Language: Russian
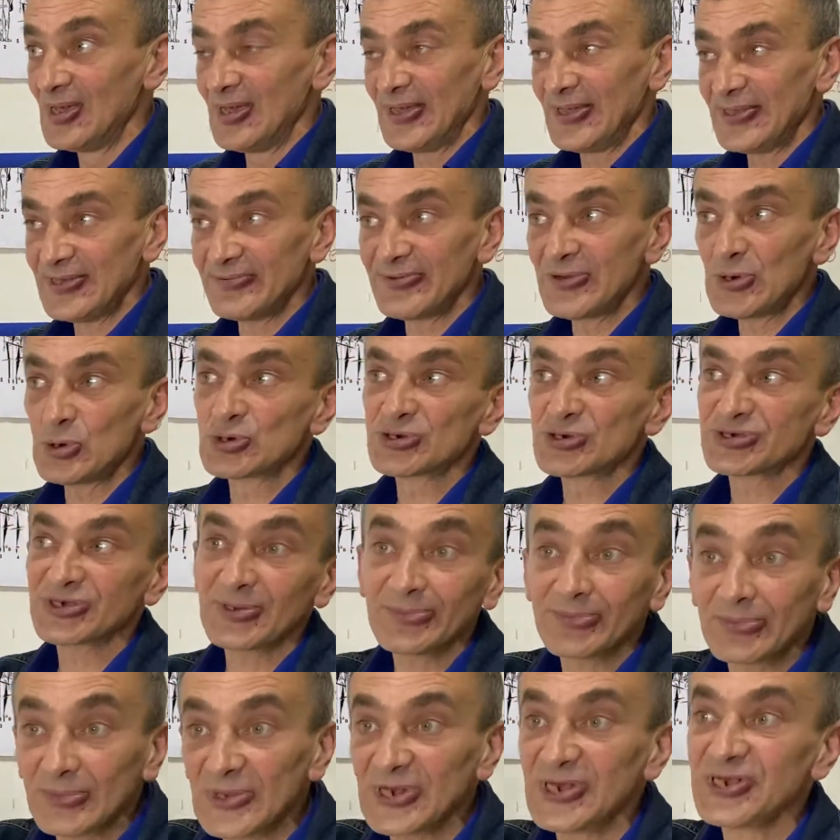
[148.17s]
И вы уже
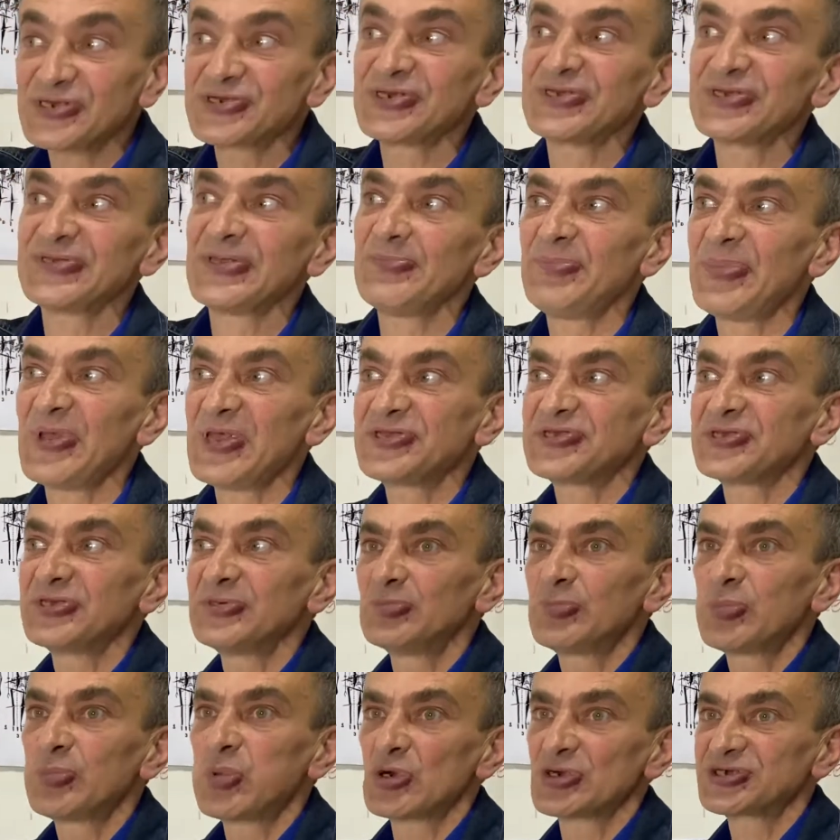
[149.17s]
лечите печень,
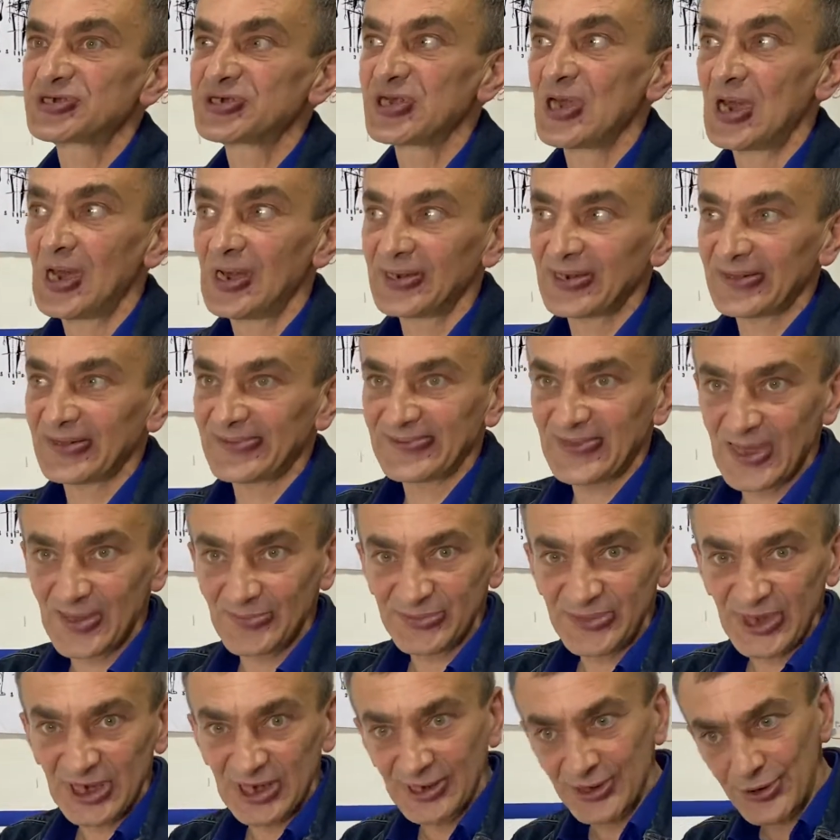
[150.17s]
почки, а на самом
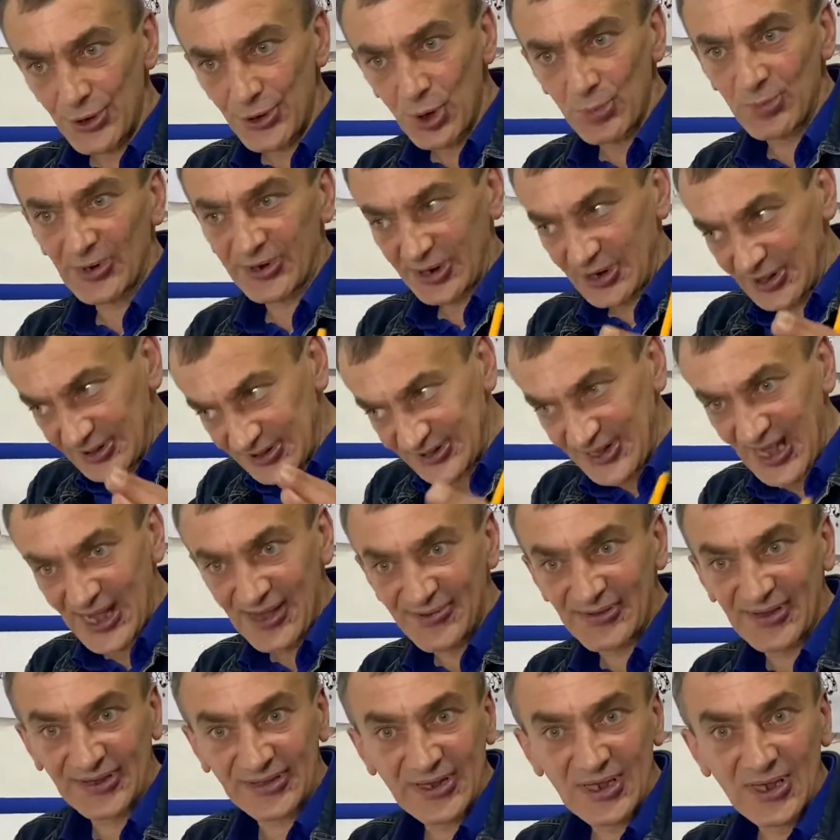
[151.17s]
деле ребра
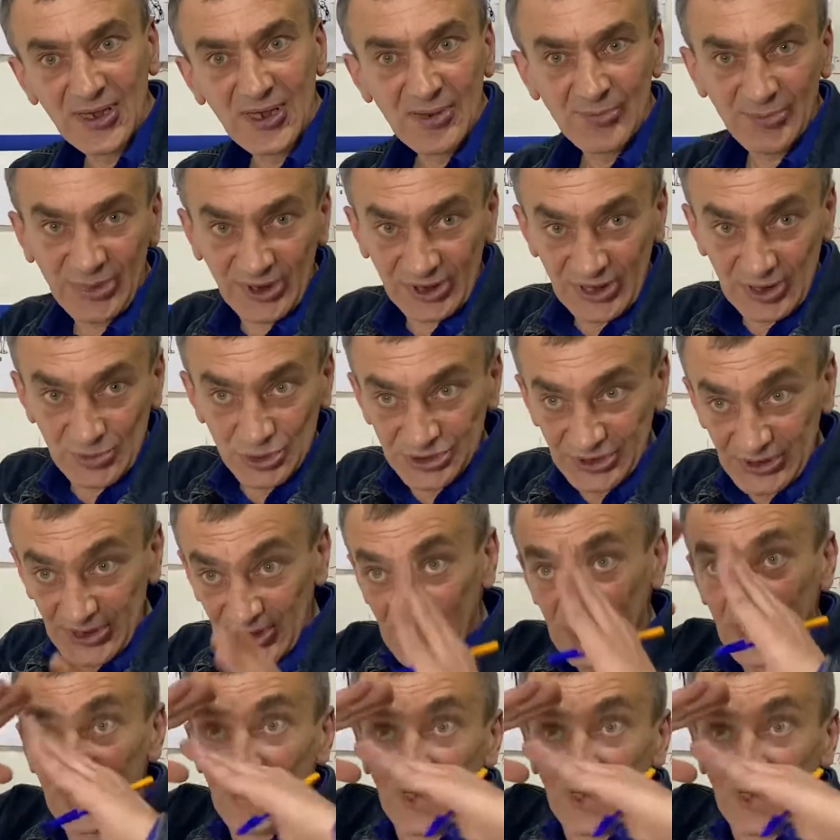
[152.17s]
давят, потому что